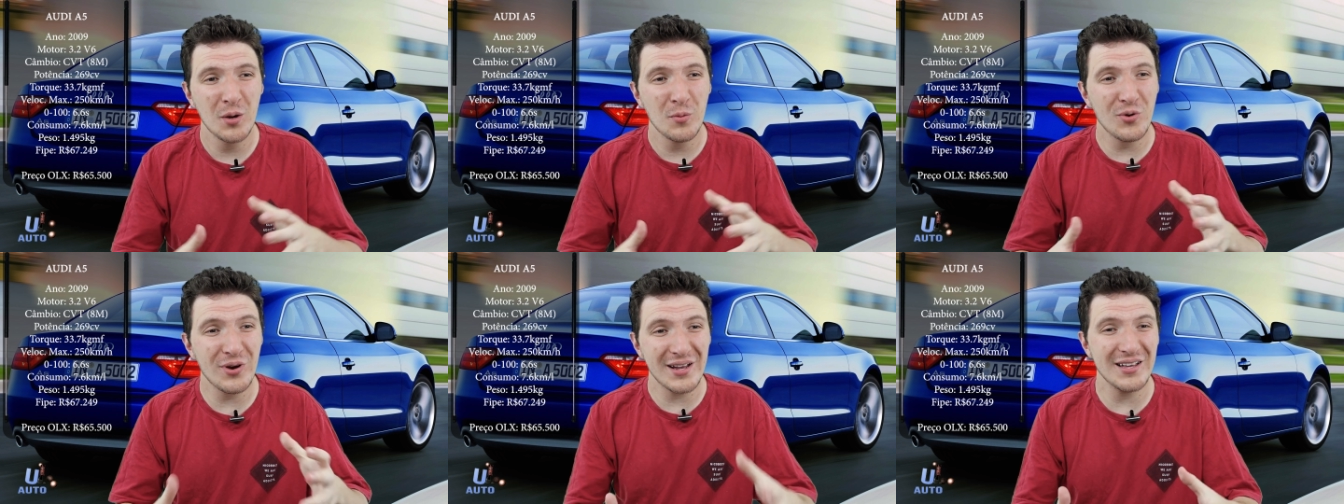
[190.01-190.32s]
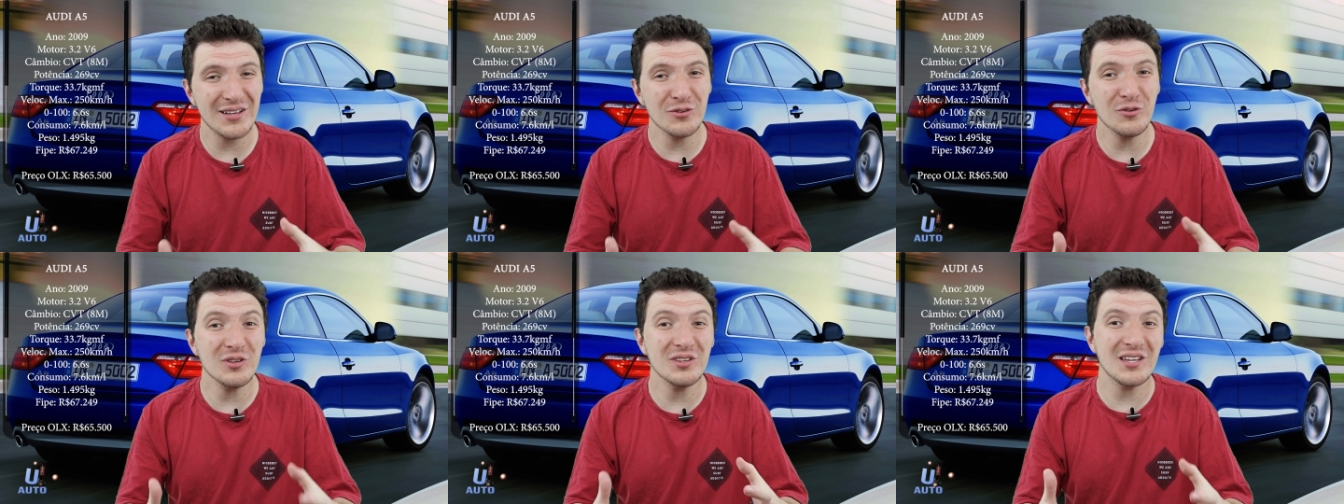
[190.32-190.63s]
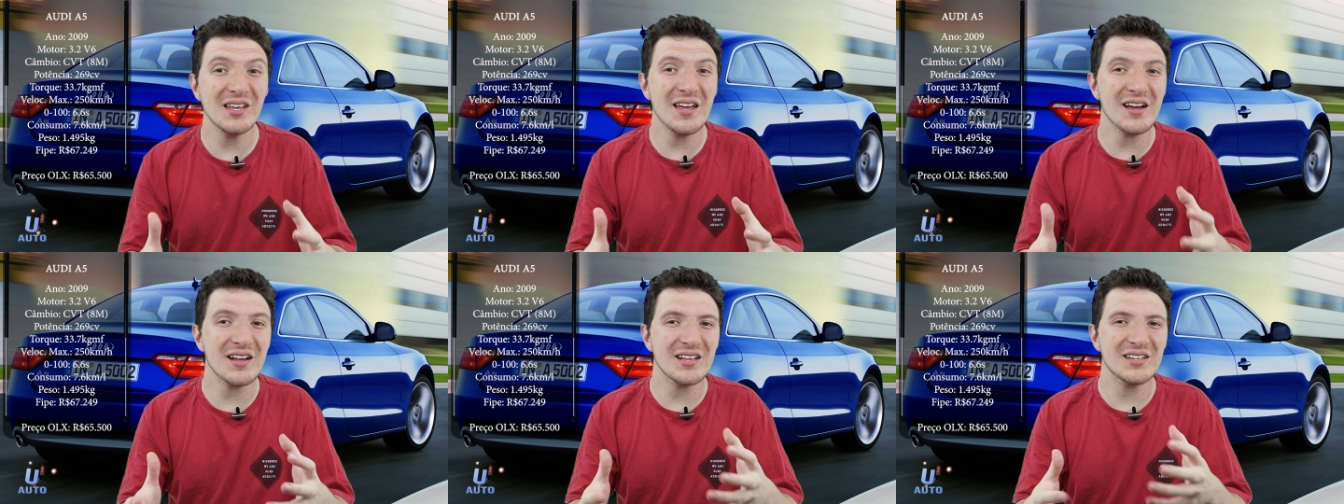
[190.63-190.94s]
Porque ele não
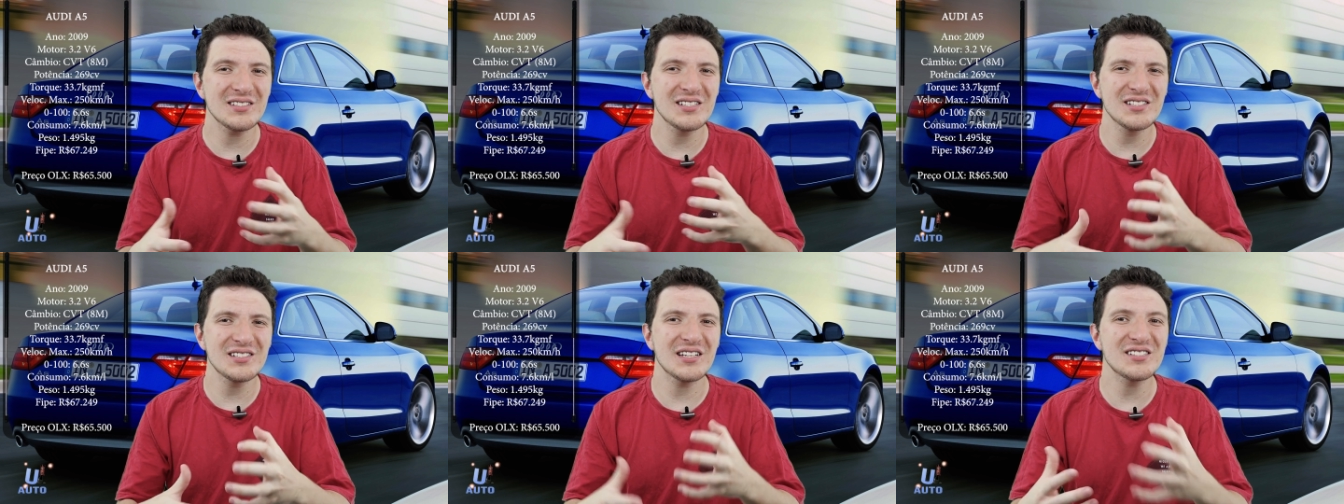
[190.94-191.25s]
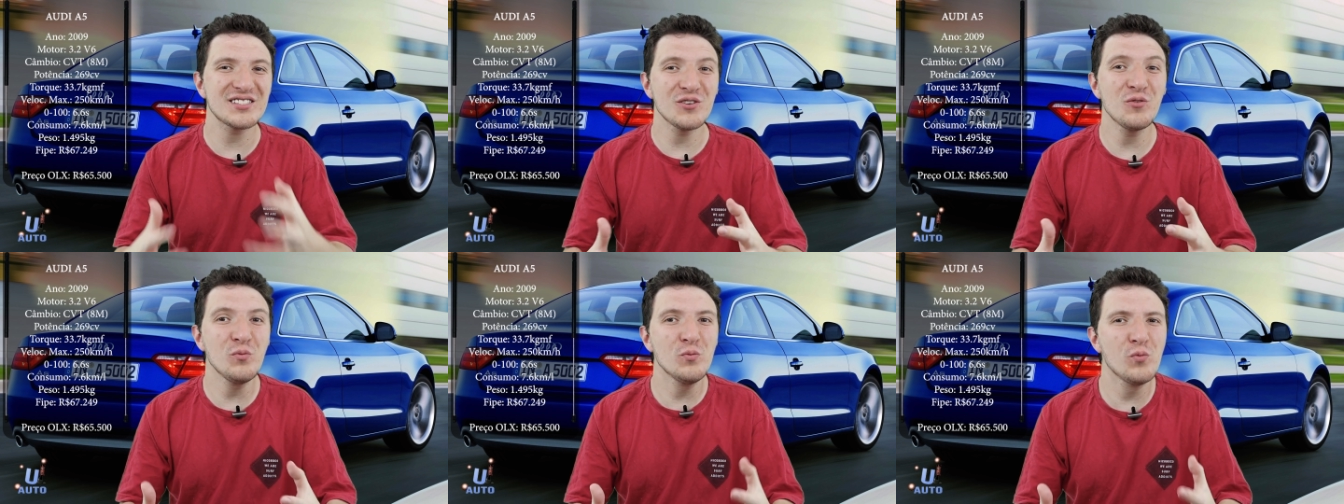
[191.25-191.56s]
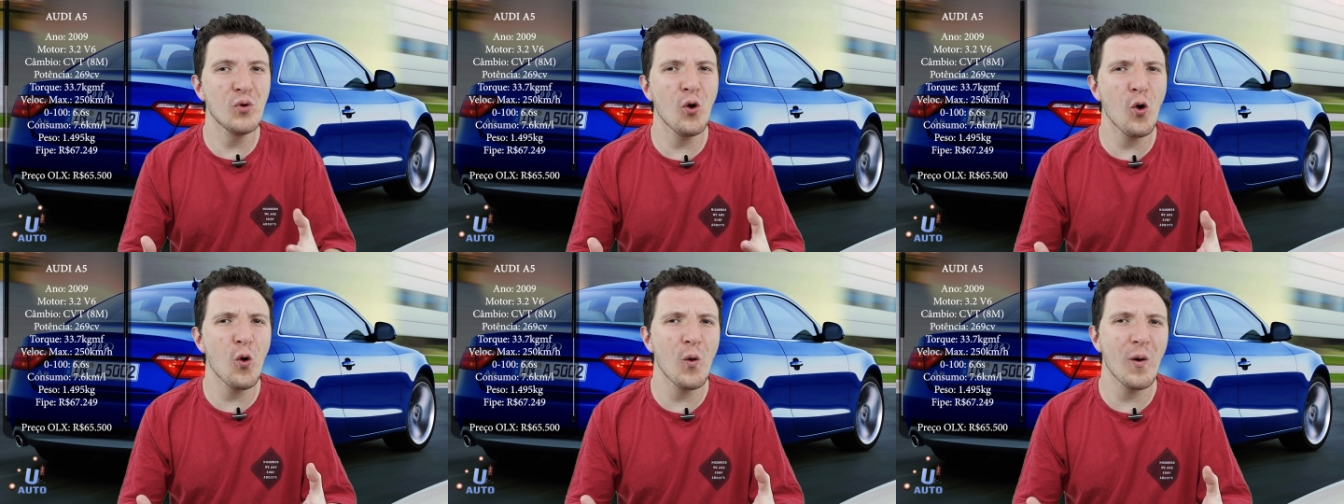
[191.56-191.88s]
tem aquela sensação
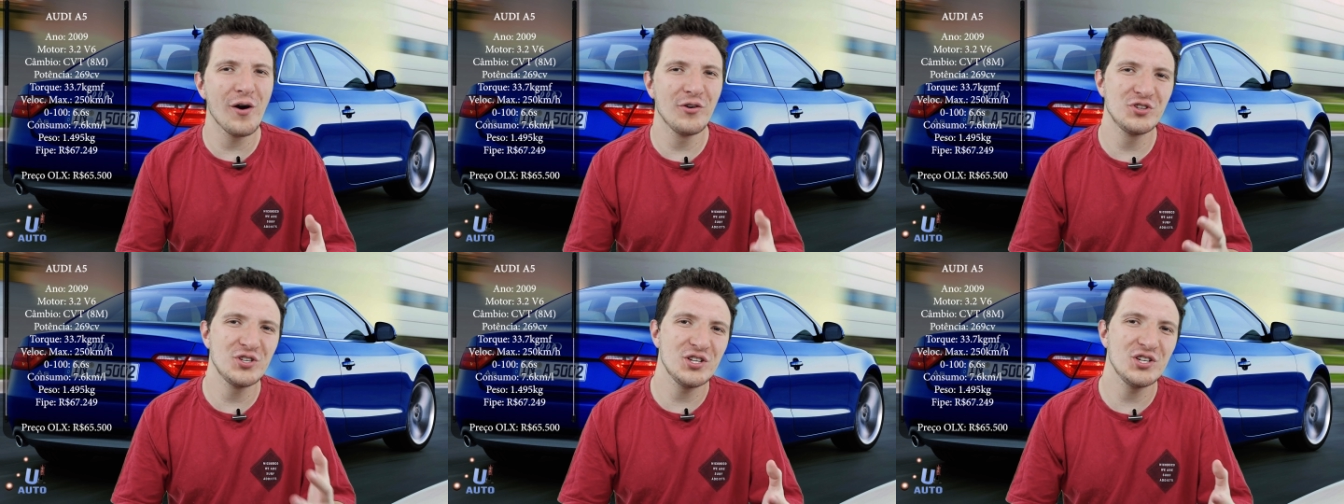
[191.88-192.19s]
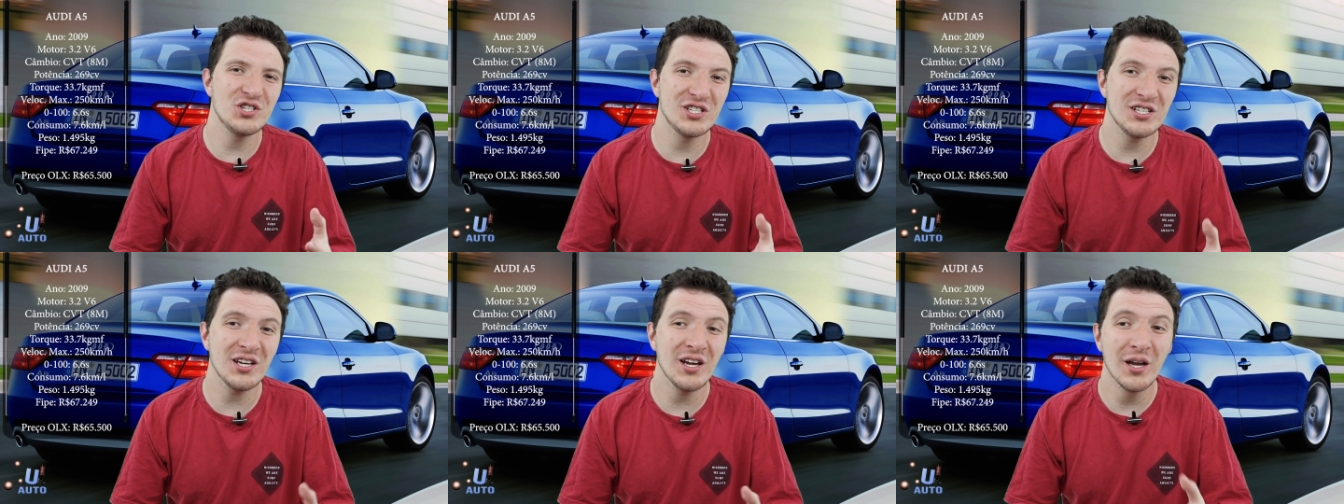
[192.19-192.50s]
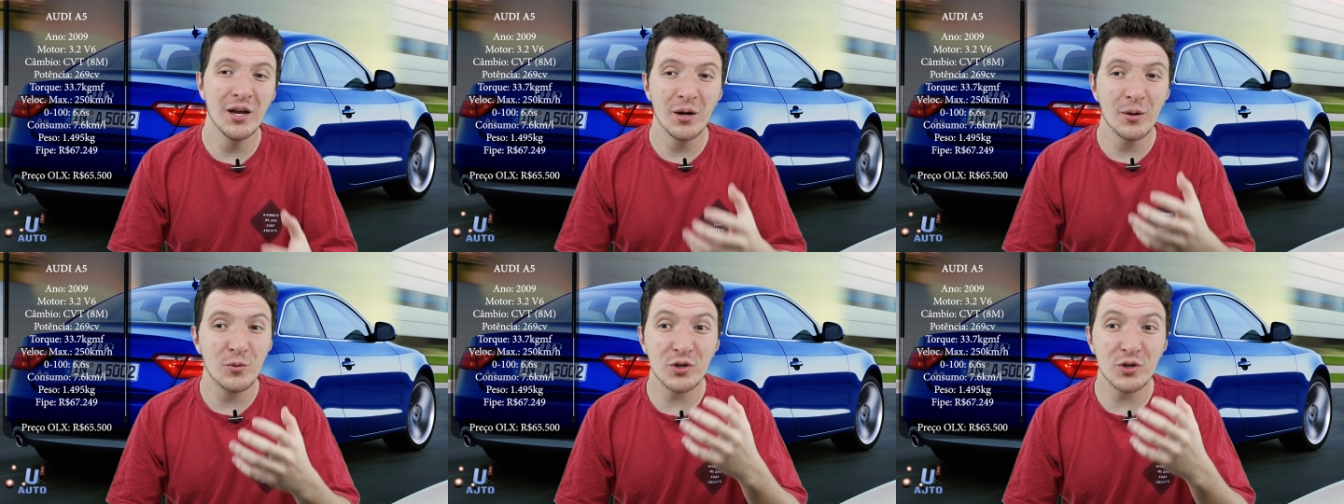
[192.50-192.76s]
boa ao dirigir,